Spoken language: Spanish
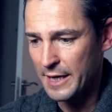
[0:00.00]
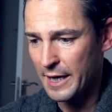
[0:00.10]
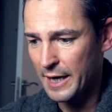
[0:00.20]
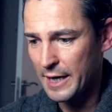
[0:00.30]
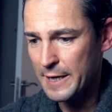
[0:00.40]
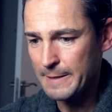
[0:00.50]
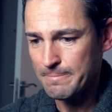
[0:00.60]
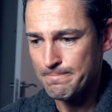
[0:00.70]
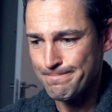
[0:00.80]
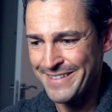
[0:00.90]
que
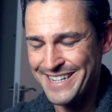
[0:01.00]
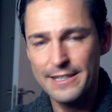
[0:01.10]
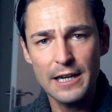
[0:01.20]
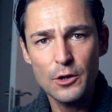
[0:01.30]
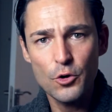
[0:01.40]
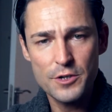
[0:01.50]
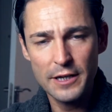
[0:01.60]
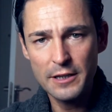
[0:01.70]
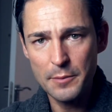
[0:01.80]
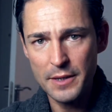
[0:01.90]
están
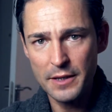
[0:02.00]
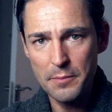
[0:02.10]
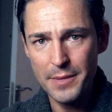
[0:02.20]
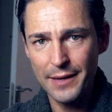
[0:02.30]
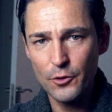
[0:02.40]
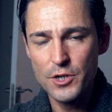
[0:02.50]
constantemente enviando